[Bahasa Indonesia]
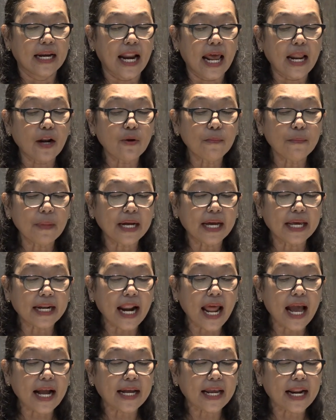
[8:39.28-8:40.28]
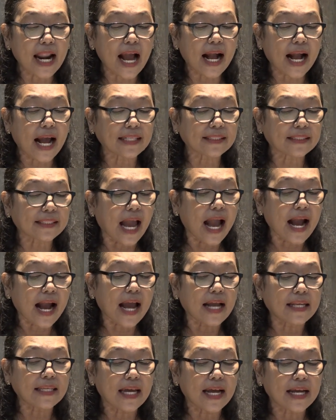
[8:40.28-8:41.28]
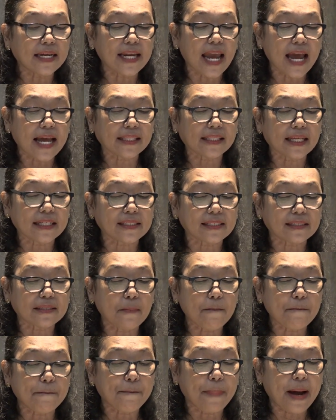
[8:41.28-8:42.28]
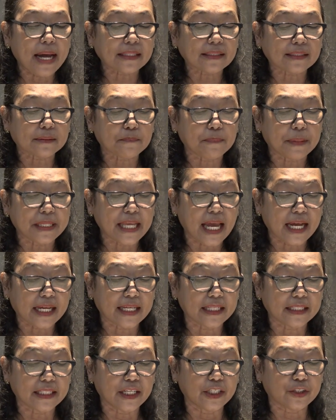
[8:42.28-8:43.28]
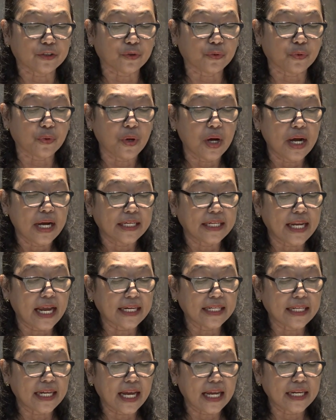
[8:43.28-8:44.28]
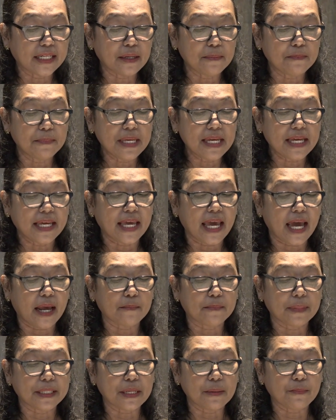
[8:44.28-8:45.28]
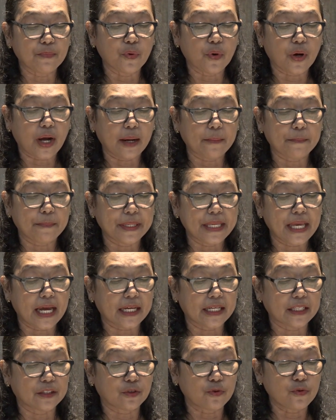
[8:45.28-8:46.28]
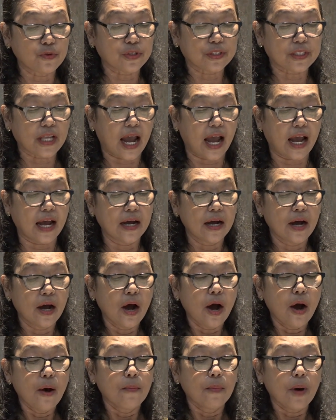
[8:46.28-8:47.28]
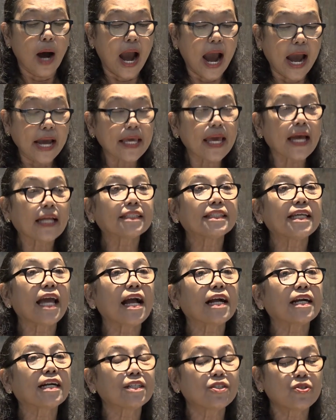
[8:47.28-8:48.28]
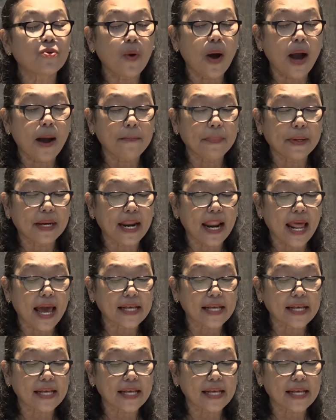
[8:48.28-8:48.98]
Lalu menggerak gerakan tangannya di atas tempat penyakit itu dan dengan demikian menyembuhkan penyakit kusta. Ayat yang ke-12,